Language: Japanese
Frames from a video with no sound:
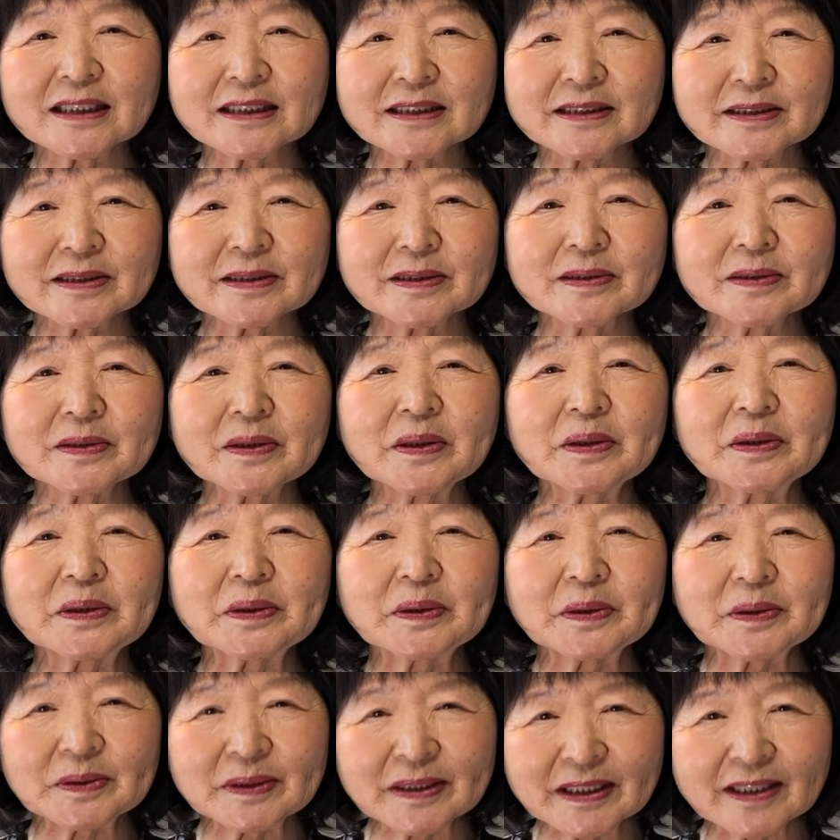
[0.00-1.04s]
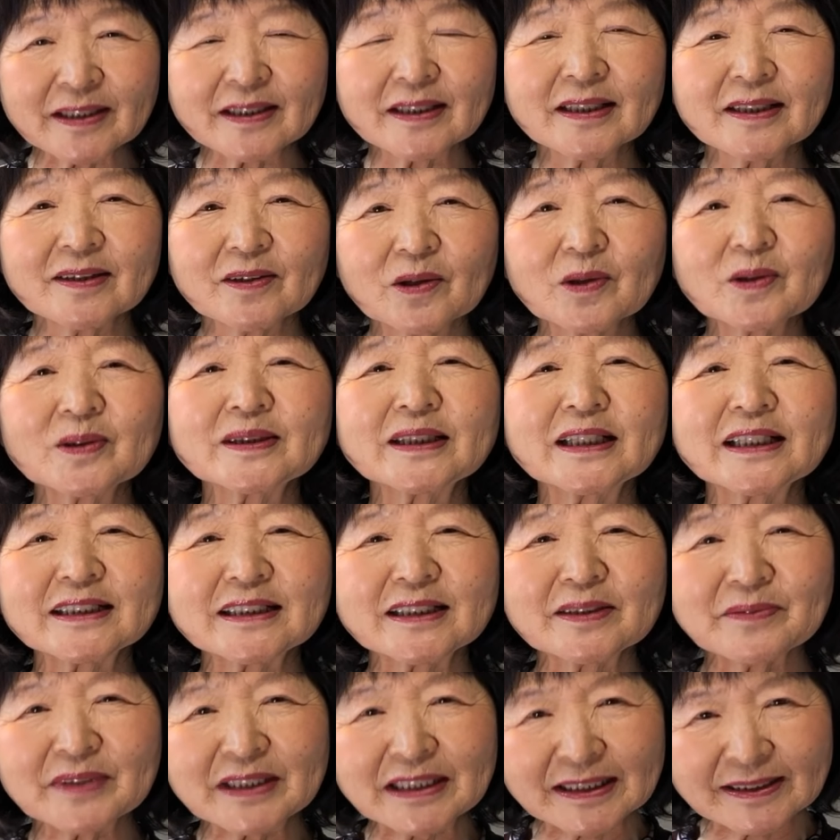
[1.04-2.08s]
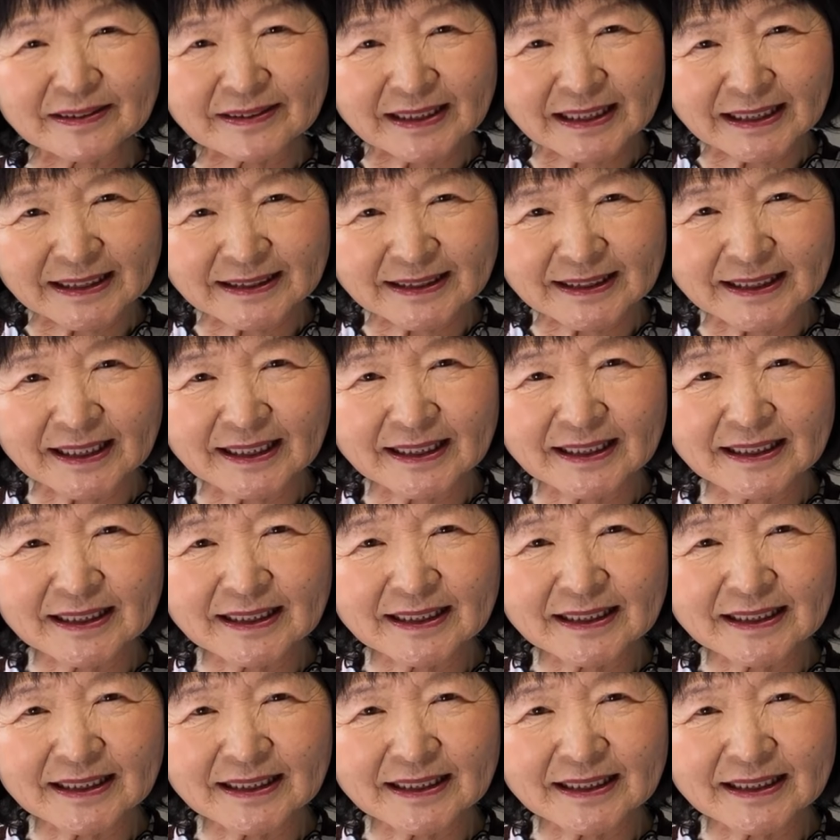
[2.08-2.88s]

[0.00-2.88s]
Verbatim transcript: らする方法で行ってみてください